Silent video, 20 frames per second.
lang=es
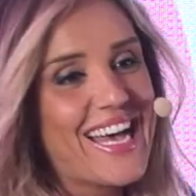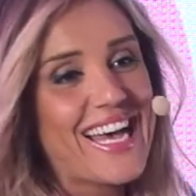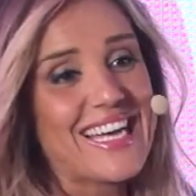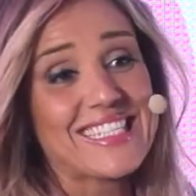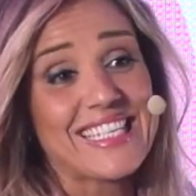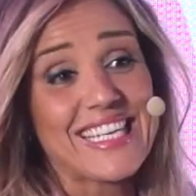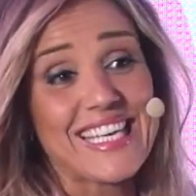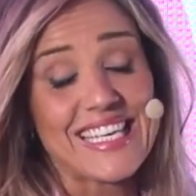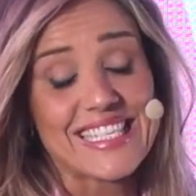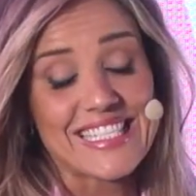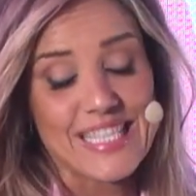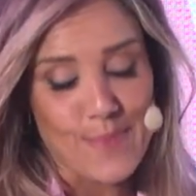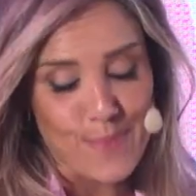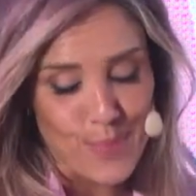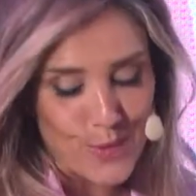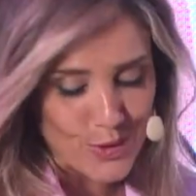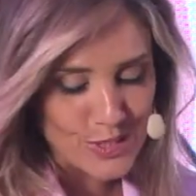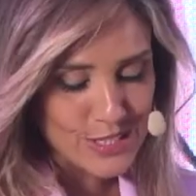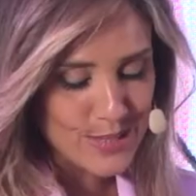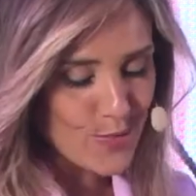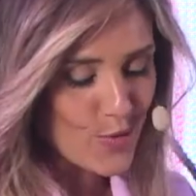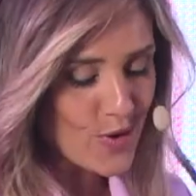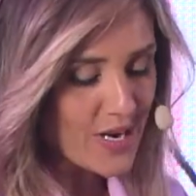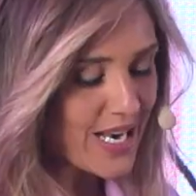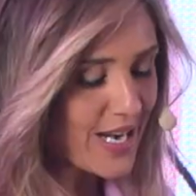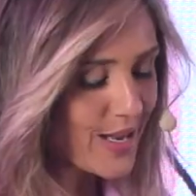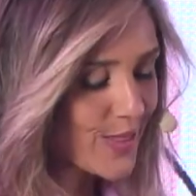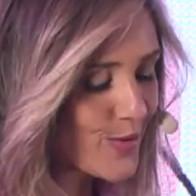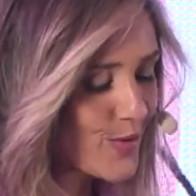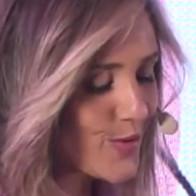Así que este próximo
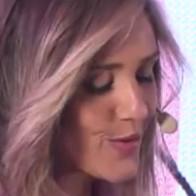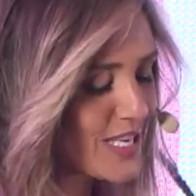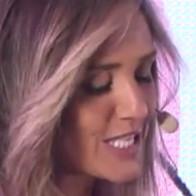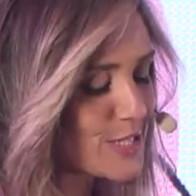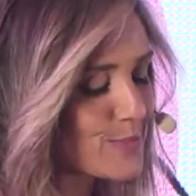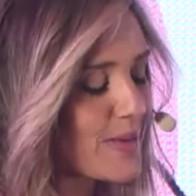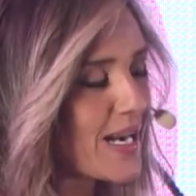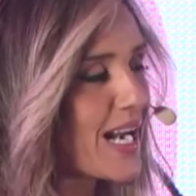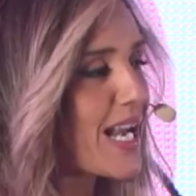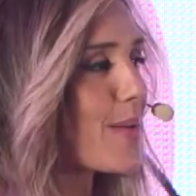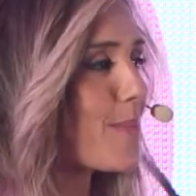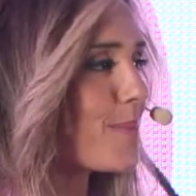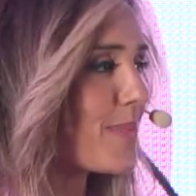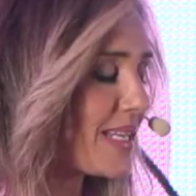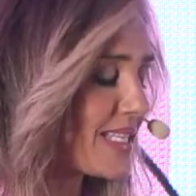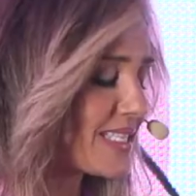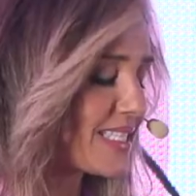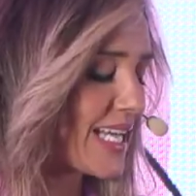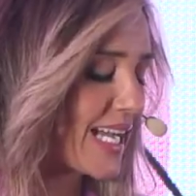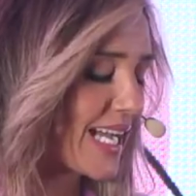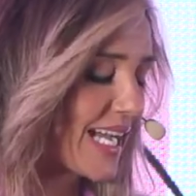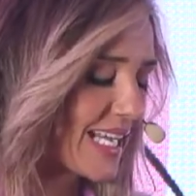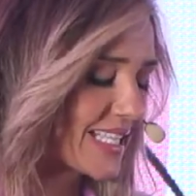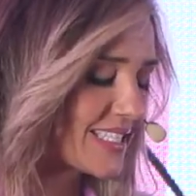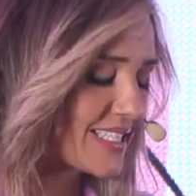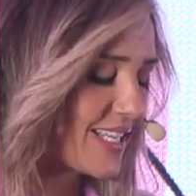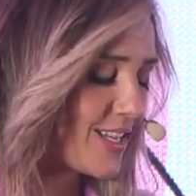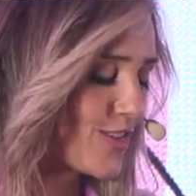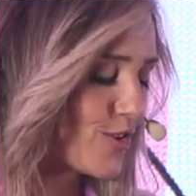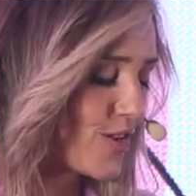galardón es para la empresa
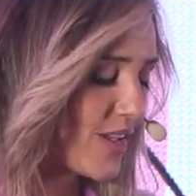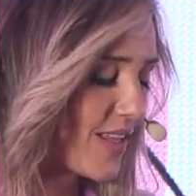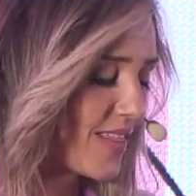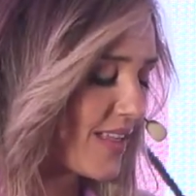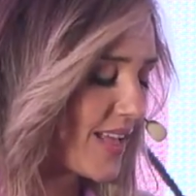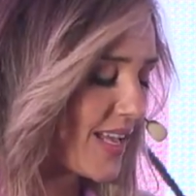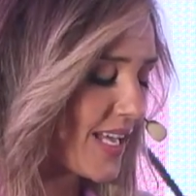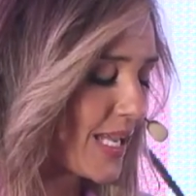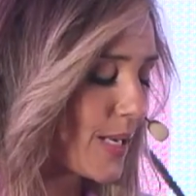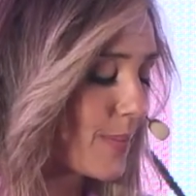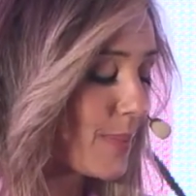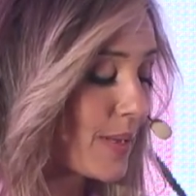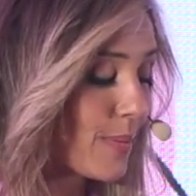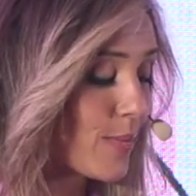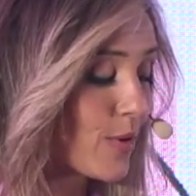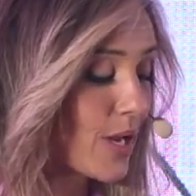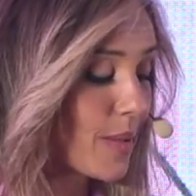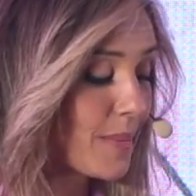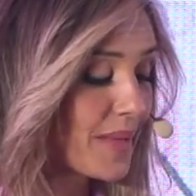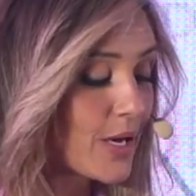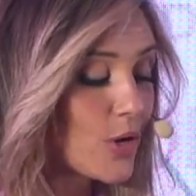Cache Lloreda, el premio a la